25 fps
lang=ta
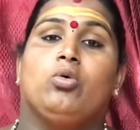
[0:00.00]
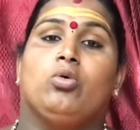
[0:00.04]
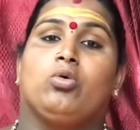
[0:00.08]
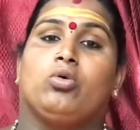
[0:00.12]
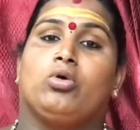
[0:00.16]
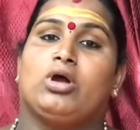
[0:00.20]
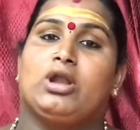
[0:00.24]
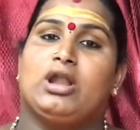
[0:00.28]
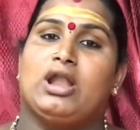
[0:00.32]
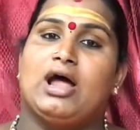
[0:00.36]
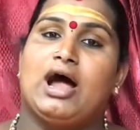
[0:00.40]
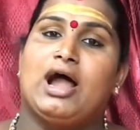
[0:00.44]

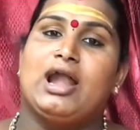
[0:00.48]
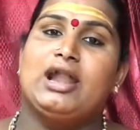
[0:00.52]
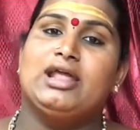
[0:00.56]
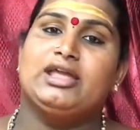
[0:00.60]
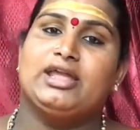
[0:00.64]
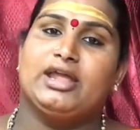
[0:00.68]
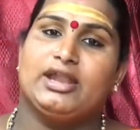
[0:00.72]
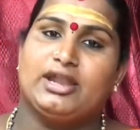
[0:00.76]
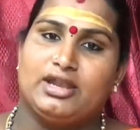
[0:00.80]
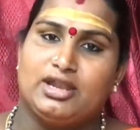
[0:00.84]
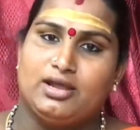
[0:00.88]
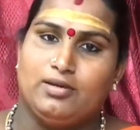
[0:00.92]
உங்களால்
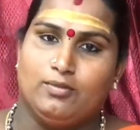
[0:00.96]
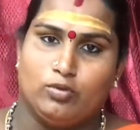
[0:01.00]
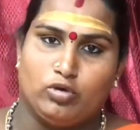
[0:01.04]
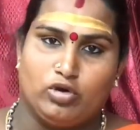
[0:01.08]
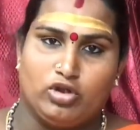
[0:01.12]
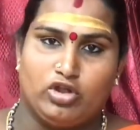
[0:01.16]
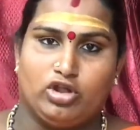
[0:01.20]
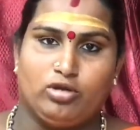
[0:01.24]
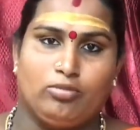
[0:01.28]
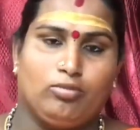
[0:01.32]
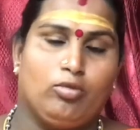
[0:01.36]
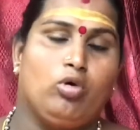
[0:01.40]
என்ன
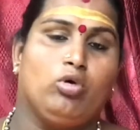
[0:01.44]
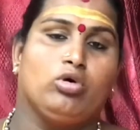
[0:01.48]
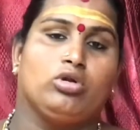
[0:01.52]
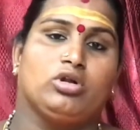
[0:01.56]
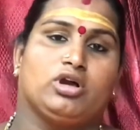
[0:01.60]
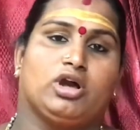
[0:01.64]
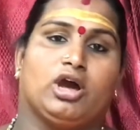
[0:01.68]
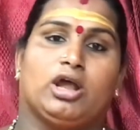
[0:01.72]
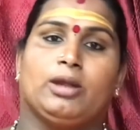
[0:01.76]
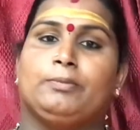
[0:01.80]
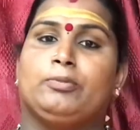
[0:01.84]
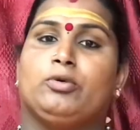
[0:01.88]
முடியுமோ ஒரு
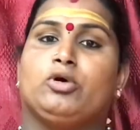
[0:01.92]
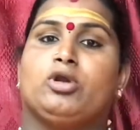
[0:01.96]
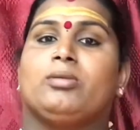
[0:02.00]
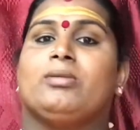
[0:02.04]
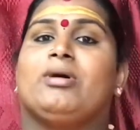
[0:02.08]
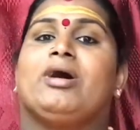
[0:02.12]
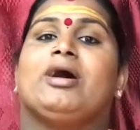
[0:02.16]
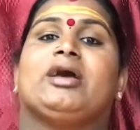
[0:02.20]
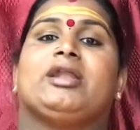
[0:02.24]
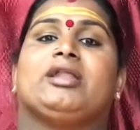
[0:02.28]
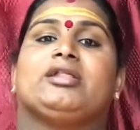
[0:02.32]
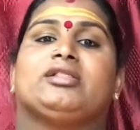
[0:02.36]

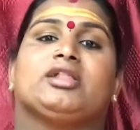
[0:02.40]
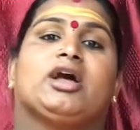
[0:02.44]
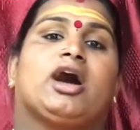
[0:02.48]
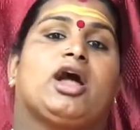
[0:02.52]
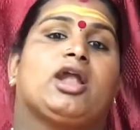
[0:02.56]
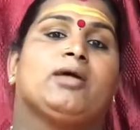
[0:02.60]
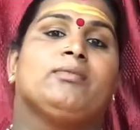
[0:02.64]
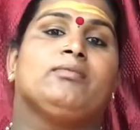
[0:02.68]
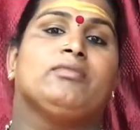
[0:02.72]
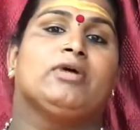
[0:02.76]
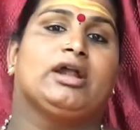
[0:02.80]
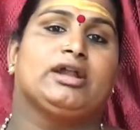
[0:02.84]
கற்பூரமாக
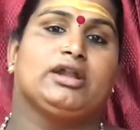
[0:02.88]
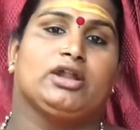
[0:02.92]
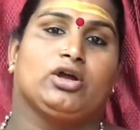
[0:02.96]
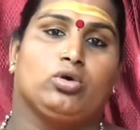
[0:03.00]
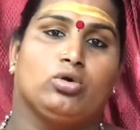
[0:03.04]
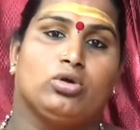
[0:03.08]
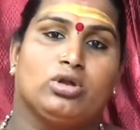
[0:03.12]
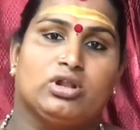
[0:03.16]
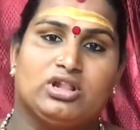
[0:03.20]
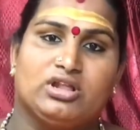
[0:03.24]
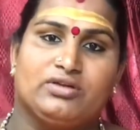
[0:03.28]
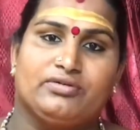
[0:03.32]
இருந்தாலும் அந்த
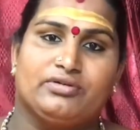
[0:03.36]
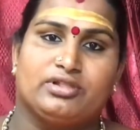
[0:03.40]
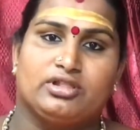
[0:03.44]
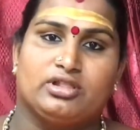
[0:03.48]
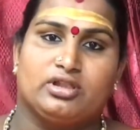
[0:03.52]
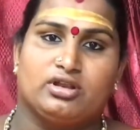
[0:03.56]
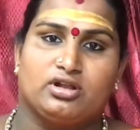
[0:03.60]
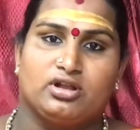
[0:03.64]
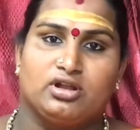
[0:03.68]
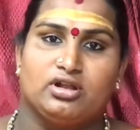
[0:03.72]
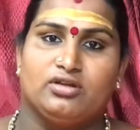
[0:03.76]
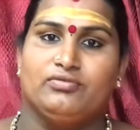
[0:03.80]

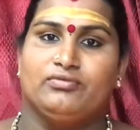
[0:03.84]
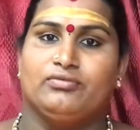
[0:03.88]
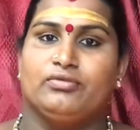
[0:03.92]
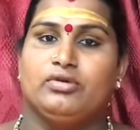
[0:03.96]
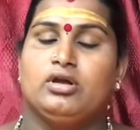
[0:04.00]
குலதெய்வத்திற்கு